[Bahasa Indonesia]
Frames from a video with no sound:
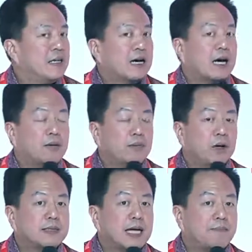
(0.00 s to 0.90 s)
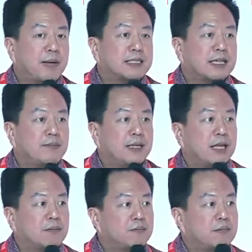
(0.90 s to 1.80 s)
Kalau belum sampai saya
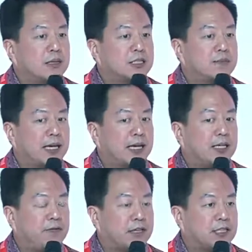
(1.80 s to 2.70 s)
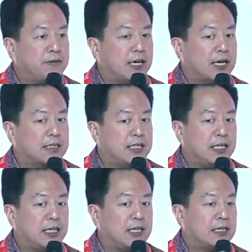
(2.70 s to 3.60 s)
bilang sebaiknya
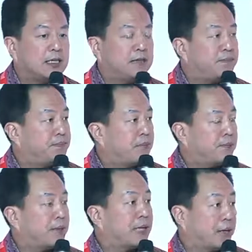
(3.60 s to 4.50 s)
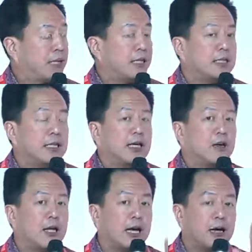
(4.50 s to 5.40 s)
diversifikasi uh, apa pendapatan. Jadi
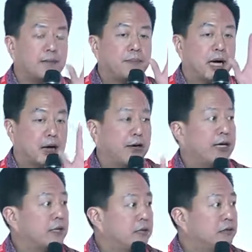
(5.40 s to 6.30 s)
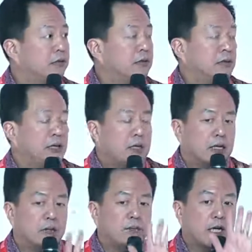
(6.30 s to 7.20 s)
kalau yang pegawai gitu,
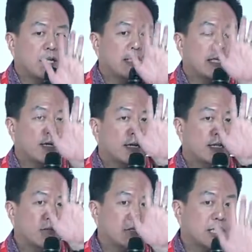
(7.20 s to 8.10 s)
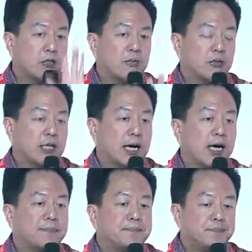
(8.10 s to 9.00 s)
uh, mungkin kan kerja buat satu
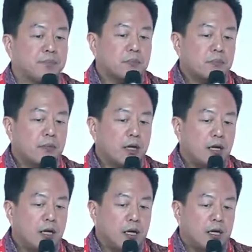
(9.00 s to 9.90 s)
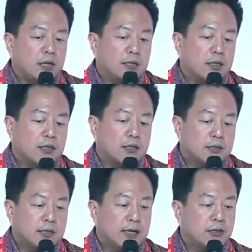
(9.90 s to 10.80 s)
perusahaan. Uh,
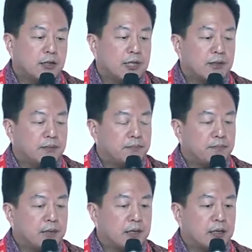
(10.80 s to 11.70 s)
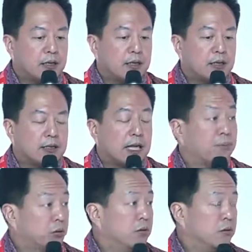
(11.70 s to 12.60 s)
saya anjurin
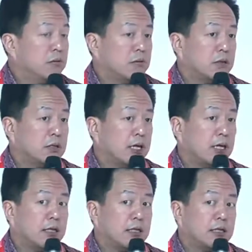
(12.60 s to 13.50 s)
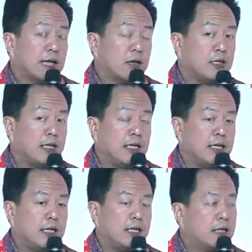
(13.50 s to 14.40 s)
nabung dan taruh
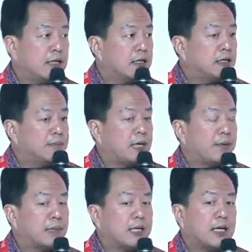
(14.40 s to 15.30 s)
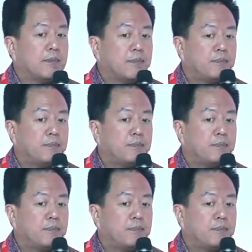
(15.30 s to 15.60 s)
di uh, pendapatan yang